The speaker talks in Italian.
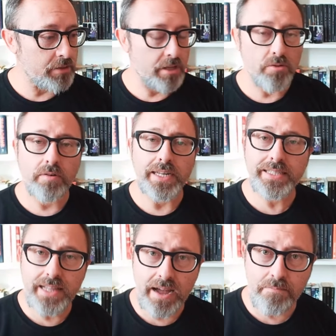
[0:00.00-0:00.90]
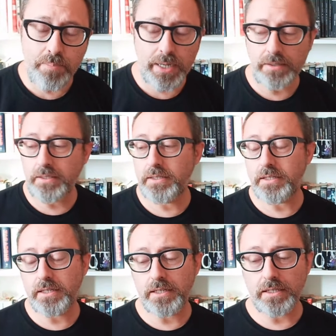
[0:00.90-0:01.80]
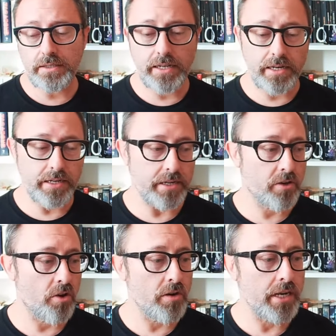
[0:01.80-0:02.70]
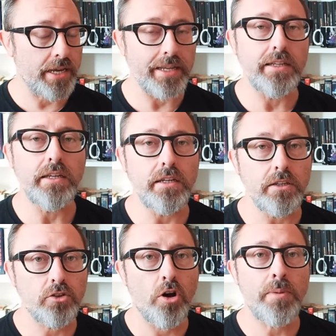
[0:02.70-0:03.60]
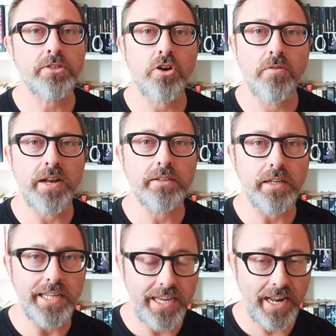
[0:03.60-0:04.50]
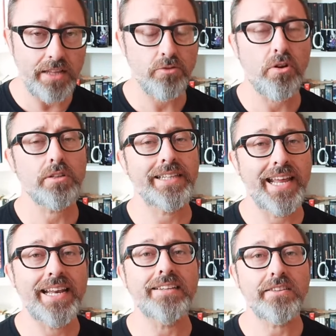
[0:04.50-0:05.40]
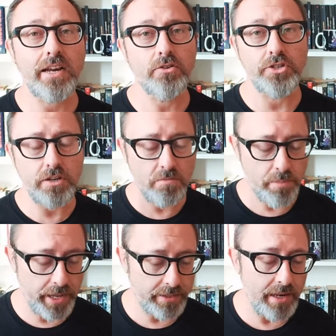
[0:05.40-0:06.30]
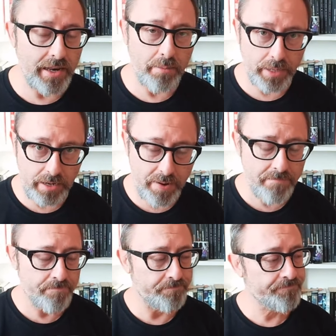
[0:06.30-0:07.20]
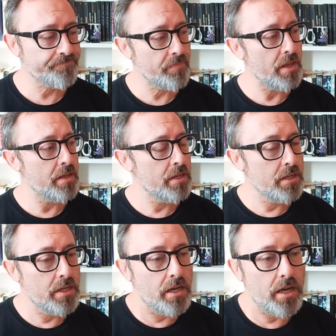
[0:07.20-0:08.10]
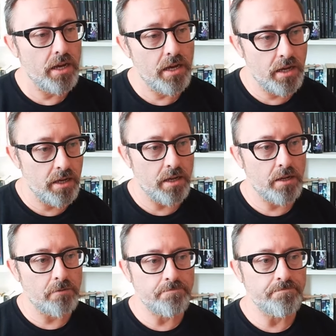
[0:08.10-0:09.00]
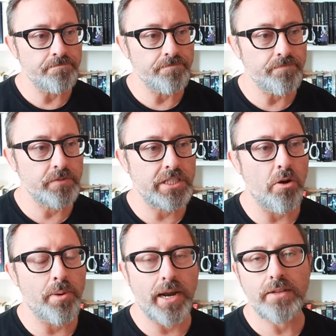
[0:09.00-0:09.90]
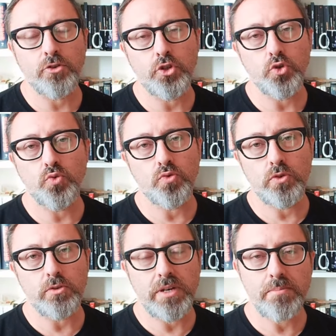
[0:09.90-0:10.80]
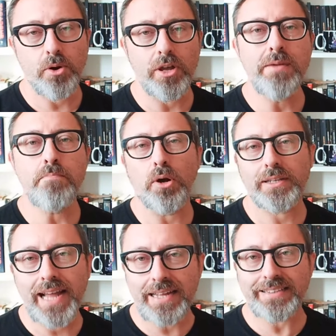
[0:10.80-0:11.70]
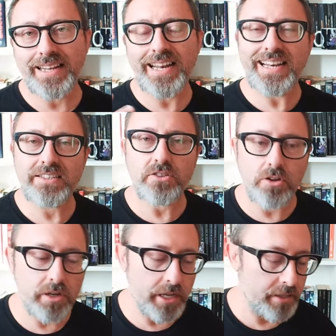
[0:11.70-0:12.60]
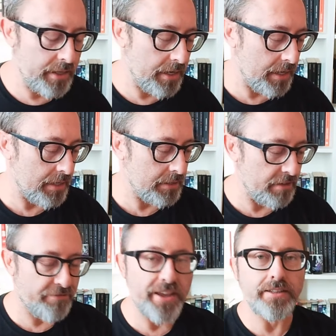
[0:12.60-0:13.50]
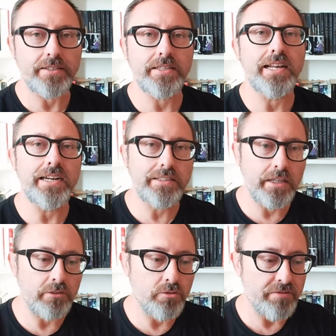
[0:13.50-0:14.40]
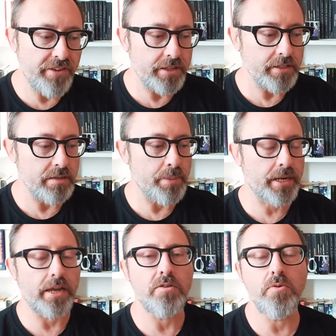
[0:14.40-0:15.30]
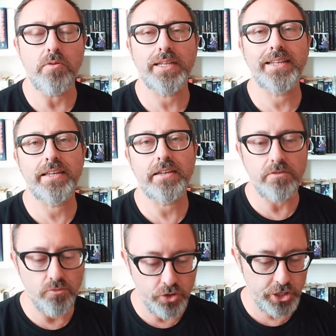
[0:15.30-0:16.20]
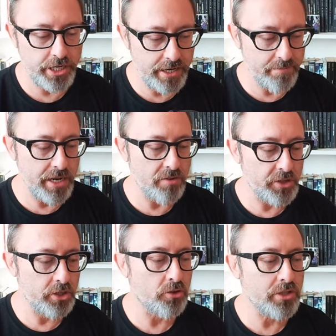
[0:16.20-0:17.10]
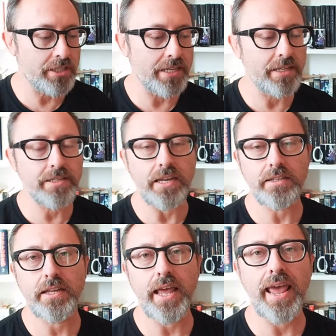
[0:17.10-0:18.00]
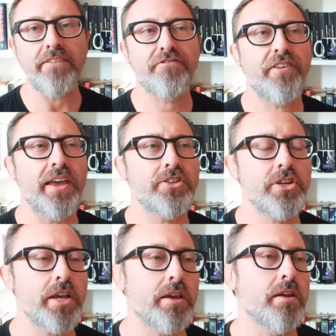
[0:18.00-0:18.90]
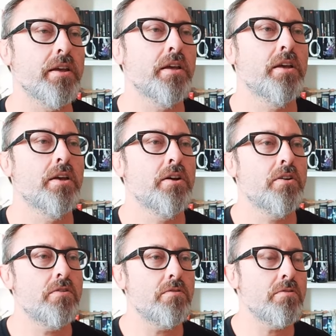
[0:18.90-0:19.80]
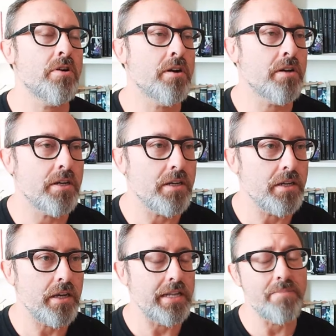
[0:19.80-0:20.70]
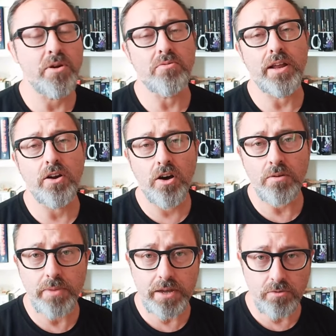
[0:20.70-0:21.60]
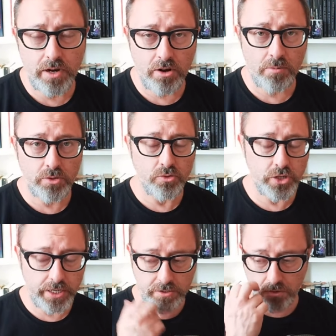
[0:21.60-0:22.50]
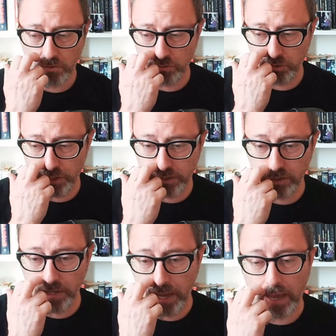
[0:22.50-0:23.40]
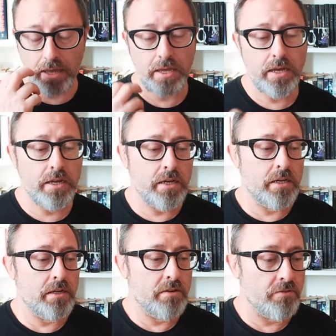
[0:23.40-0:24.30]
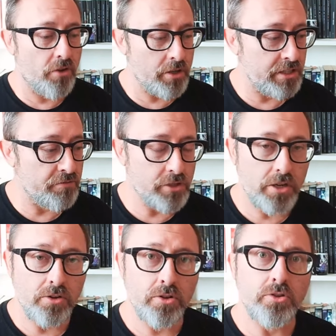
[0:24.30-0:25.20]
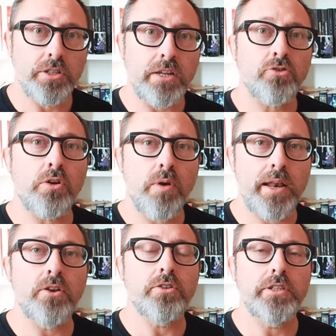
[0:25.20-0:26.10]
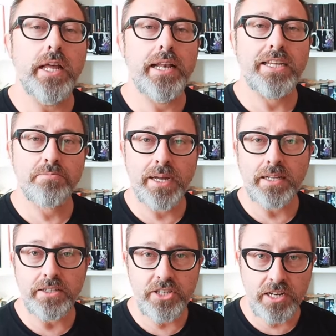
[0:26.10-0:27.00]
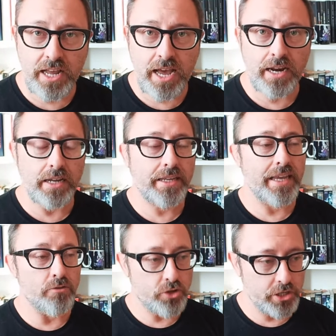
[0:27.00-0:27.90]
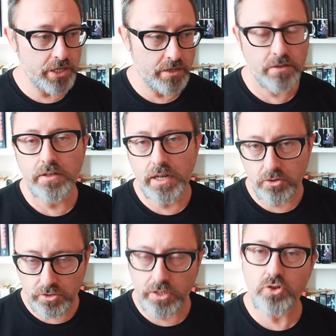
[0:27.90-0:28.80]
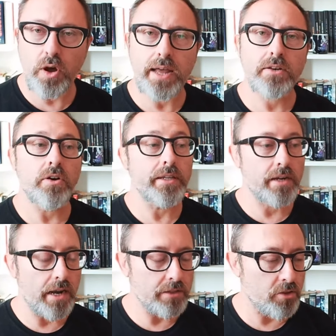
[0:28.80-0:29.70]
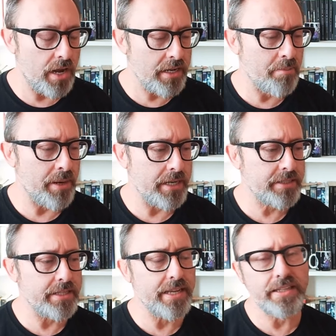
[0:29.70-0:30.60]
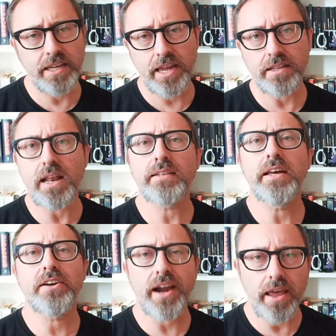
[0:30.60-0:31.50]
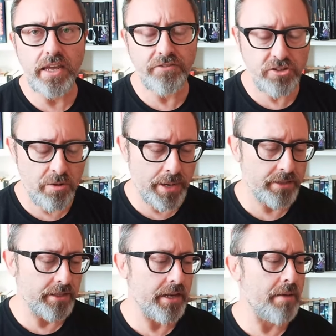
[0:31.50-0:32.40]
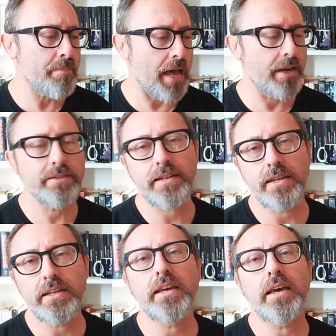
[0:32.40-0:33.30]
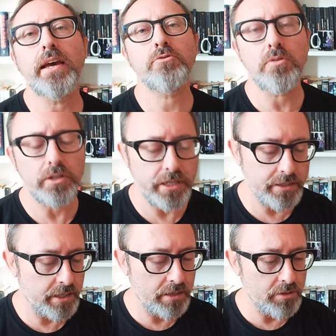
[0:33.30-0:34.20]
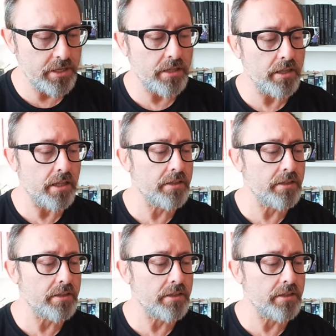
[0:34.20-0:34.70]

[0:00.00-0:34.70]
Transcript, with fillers: questa nuova ristampa eh, delle cronache di Thomas Covenant l'Incredulo, della trilogia completa, la prima. Hm? Uh, stiamo parlando di un, di un, libro importante nella storia della, del fantasy, della letteratura fantasy, perché comunque uscì nel 1977 e fece un, eh, ed ebbe un enorme, un enorme successo, un successo che Forse fu secondo soltanto a quello della Spada di Shannara, che uscì nello stesso anno, e tra l'altro anche per la stessa etichetta, la Del Rey, che faceva parte della Ballantine, che a sua volta era stata acquistata